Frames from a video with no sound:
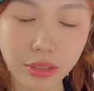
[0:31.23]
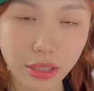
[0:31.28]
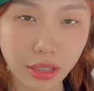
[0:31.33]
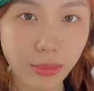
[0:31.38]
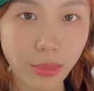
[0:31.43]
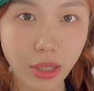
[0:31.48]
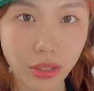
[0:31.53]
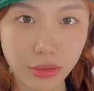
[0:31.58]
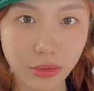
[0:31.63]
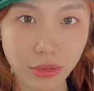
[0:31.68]
这个
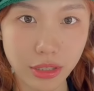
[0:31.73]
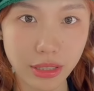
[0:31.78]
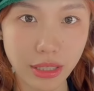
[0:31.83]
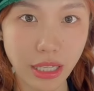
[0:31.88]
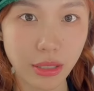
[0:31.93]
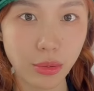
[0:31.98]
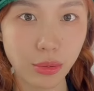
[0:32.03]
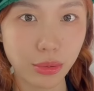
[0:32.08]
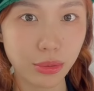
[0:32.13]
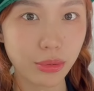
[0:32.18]
帽子我是
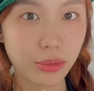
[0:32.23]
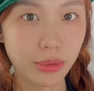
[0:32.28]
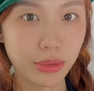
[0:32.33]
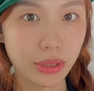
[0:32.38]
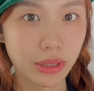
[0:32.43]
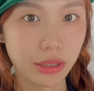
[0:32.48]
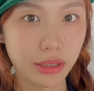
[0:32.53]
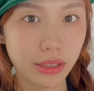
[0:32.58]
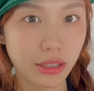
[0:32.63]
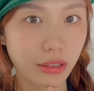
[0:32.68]
在伦敦
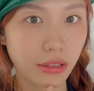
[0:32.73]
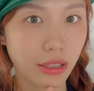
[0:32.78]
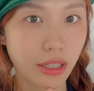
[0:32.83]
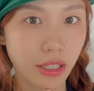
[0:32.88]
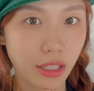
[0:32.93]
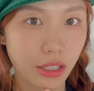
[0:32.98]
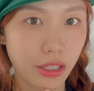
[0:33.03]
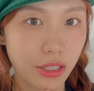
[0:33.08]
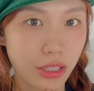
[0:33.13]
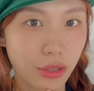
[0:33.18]
的一个
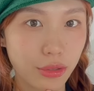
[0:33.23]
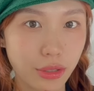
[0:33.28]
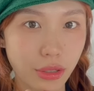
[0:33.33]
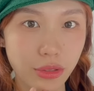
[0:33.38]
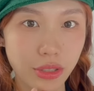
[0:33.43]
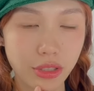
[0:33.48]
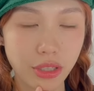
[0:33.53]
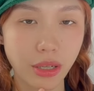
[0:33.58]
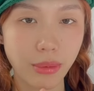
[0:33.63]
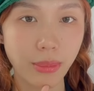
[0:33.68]
跳蚤
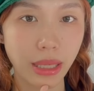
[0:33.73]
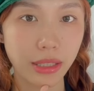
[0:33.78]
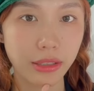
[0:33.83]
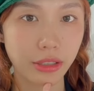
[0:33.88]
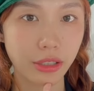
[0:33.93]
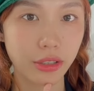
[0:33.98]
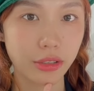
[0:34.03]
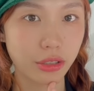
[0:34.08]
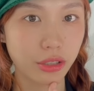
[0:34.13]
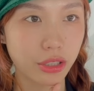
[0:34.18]
市场买
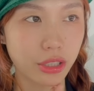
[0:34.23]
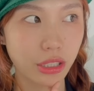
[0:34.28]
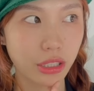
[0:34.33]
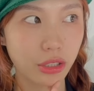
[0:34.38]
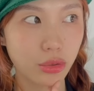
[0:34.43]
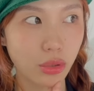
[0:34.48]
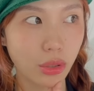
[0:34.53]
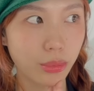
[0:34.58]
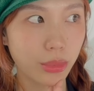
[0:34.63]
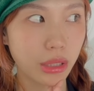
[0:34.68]
的，好像是一
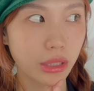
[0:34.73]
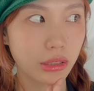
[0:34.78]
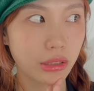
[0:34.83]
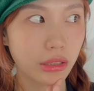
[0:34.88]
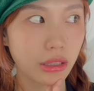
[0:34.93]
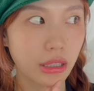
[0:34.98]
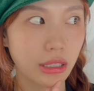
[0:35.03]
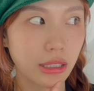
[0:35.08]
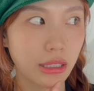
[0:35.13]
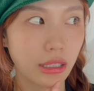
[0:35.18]
个专门
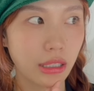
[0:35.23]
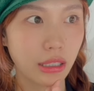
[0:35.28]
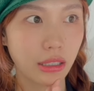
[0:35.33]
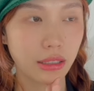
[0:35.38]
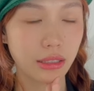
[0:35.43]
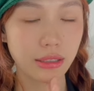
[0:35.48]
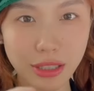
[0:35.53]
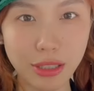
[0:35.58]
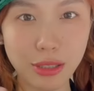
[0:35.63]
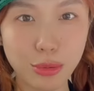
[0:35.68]

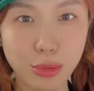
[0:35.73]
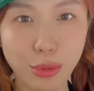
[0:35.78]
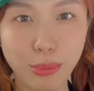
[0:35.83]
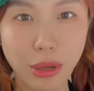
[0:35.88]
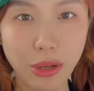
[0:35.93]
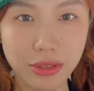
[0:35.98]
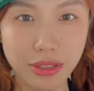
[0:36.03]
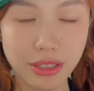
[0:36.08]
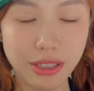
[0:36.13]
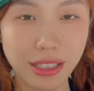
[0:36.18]
呃己做
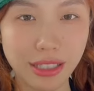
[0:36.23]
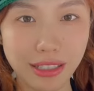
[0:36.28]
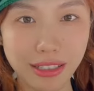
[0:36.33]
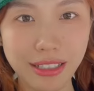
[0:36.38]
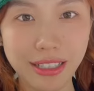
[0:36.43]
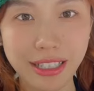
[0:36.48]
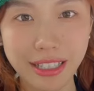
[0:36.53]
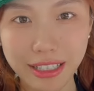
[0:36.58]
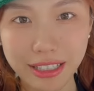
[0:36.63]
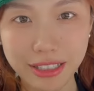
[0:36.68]
帽子的一个
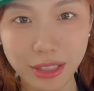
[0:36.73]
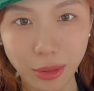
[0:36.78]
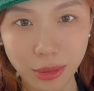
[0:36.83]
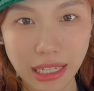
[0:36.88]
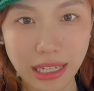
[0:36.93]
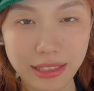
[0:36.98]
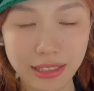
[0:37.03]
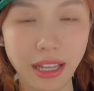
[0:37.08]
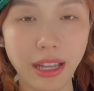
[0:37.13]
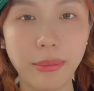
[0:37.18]
小
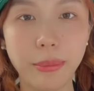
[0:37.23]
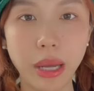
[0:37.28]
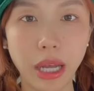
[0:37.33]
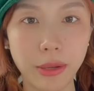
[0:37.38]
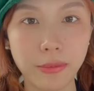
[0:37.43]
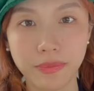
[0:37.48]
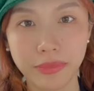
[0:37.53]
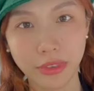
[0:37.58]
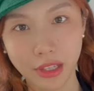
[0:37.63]
摊摊吧，